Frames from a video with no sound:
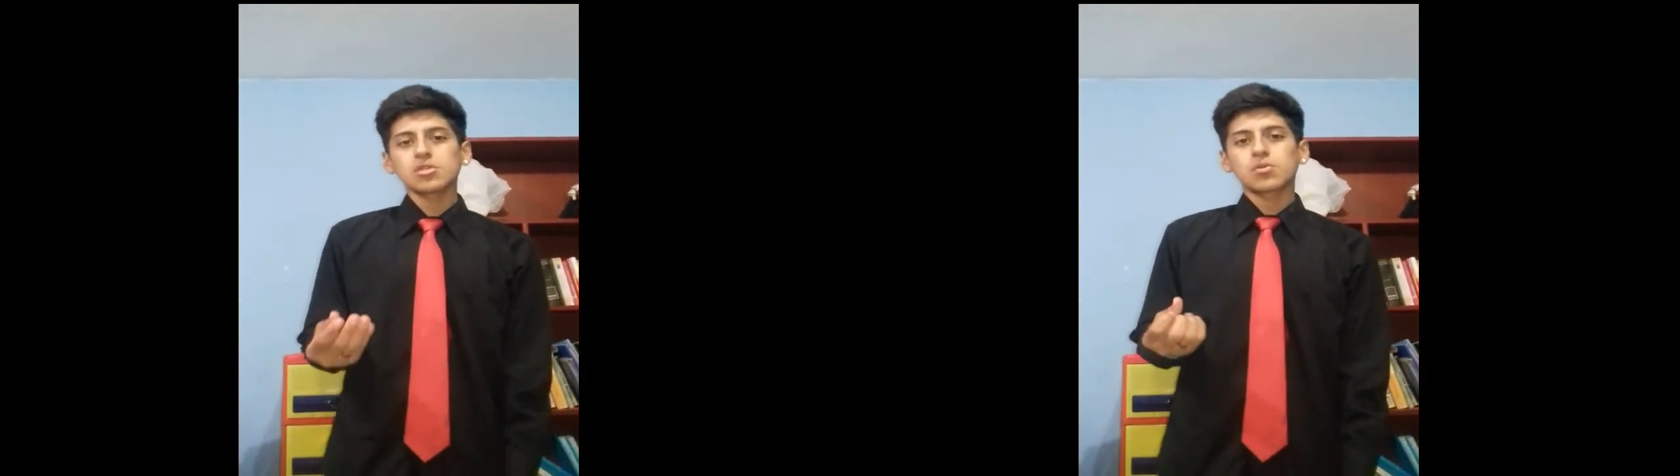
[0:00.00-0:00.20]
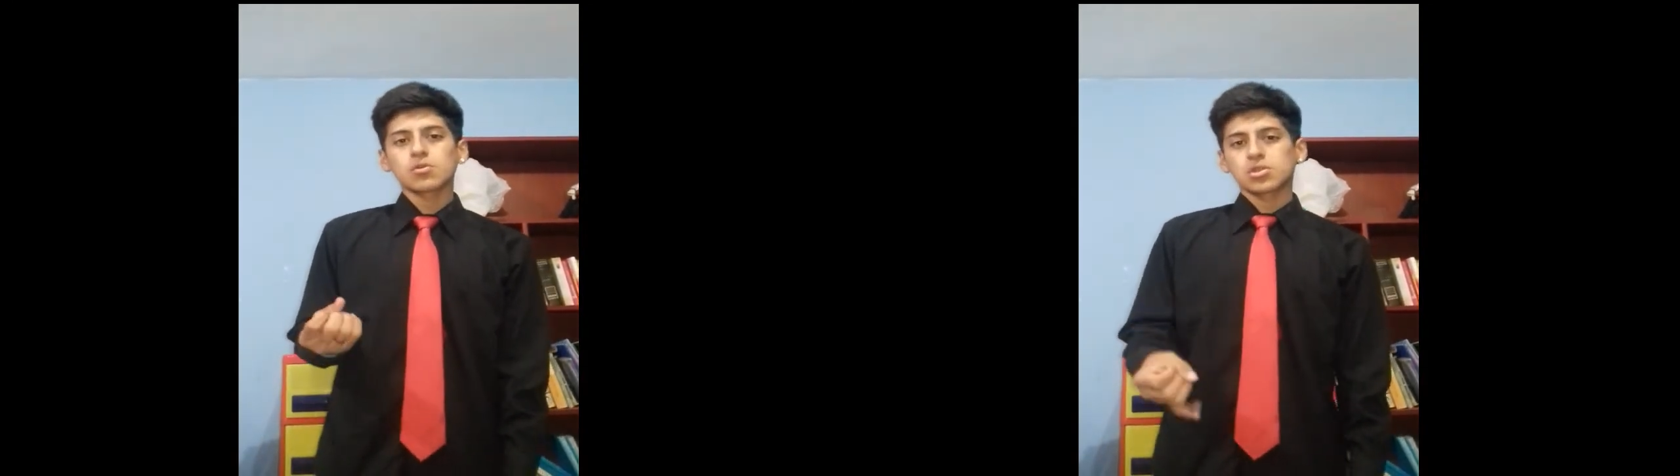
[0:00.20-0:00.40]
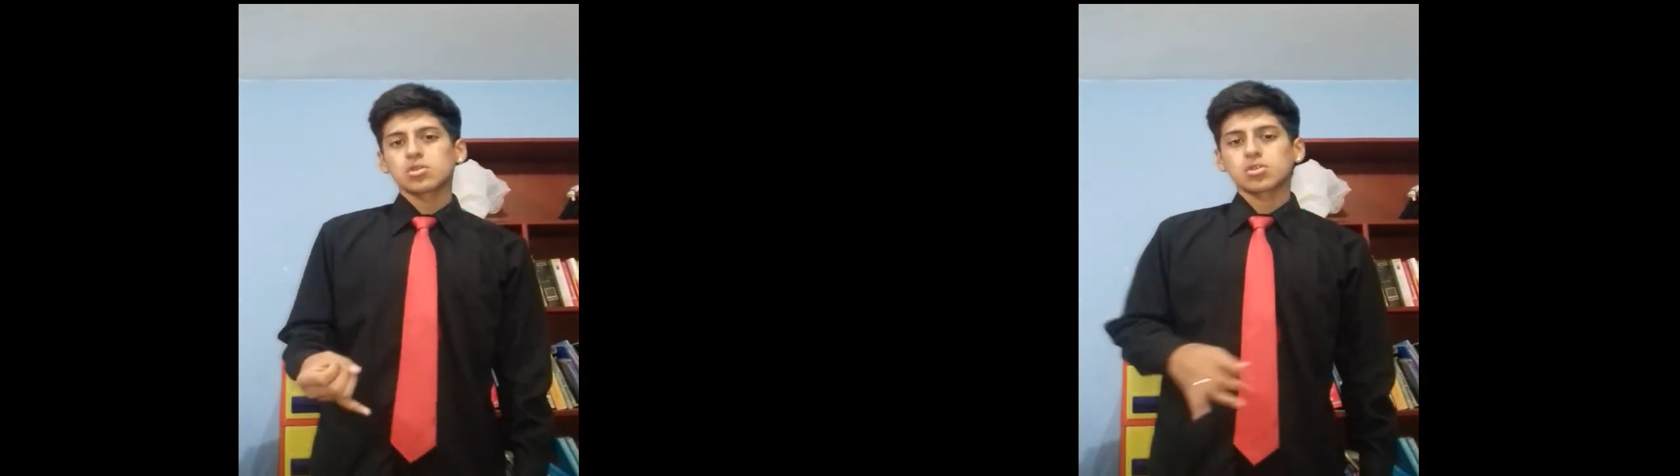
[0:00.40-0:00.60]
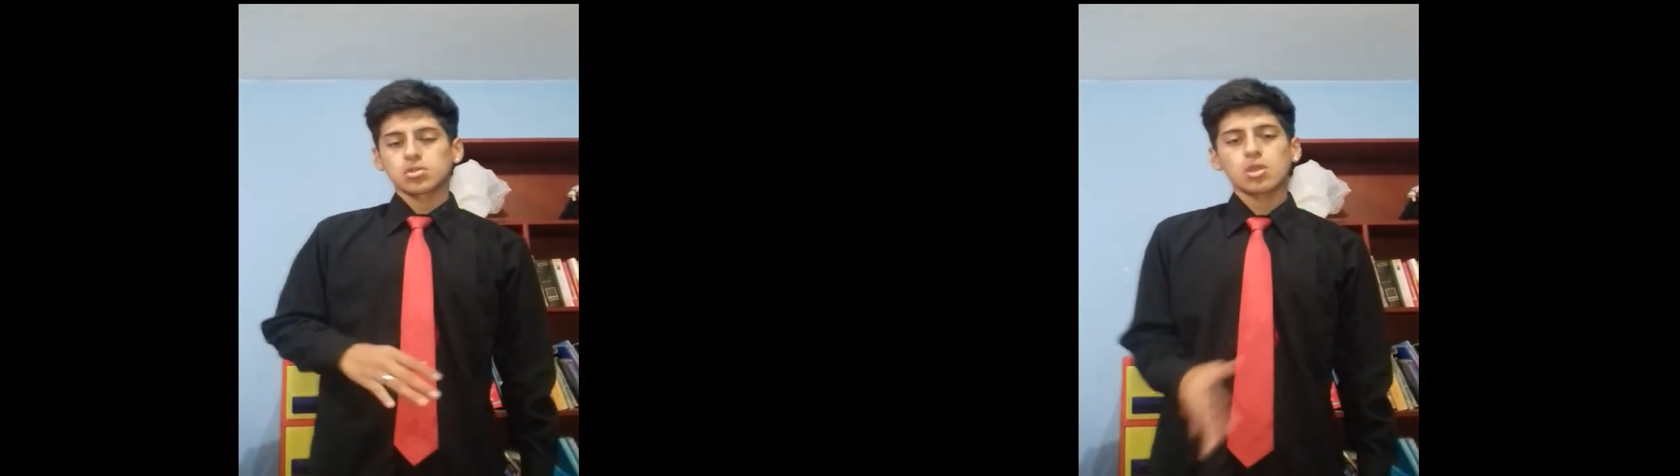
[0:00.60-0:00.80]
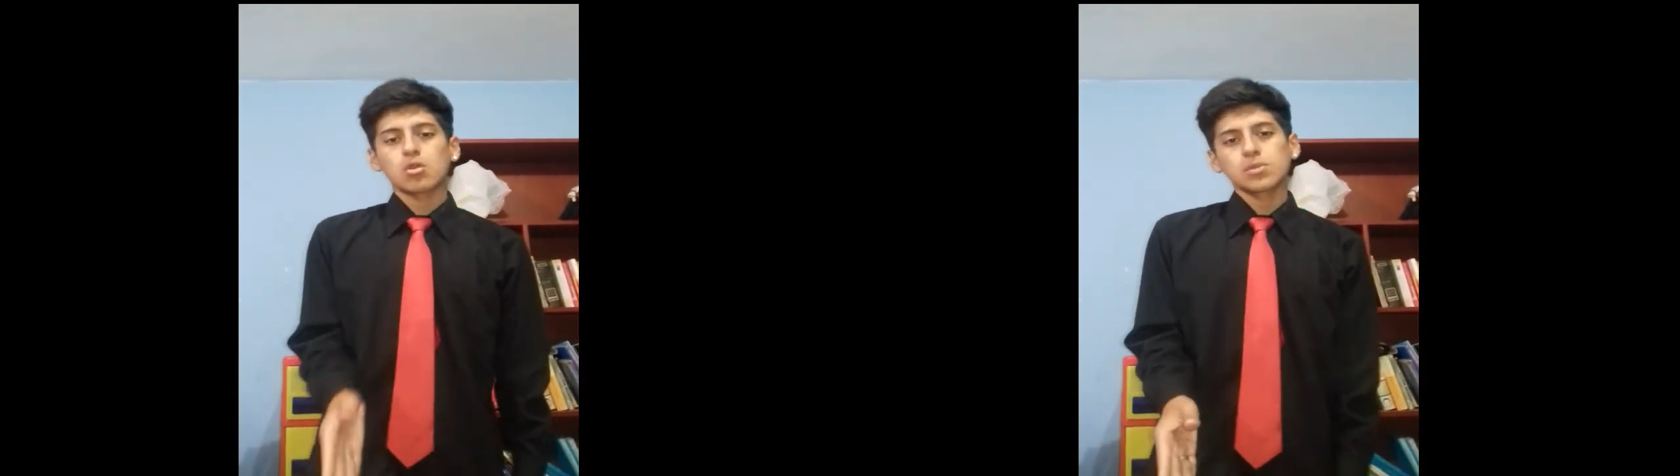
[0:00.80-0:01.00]
hasta su
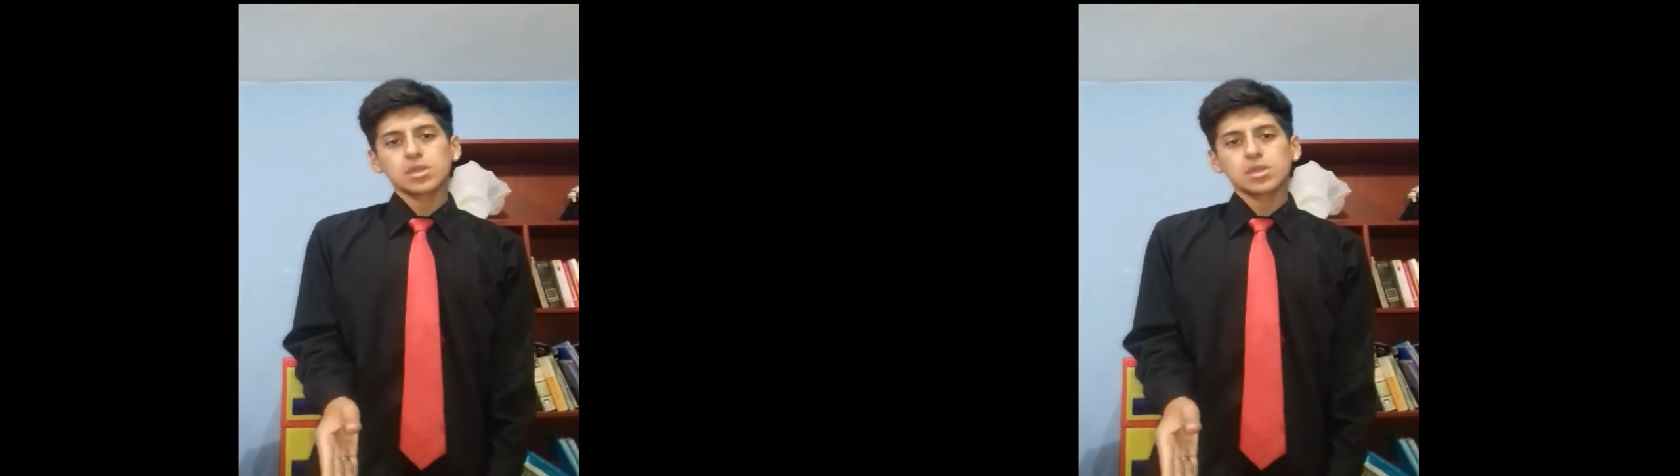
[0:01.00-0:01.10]
casa,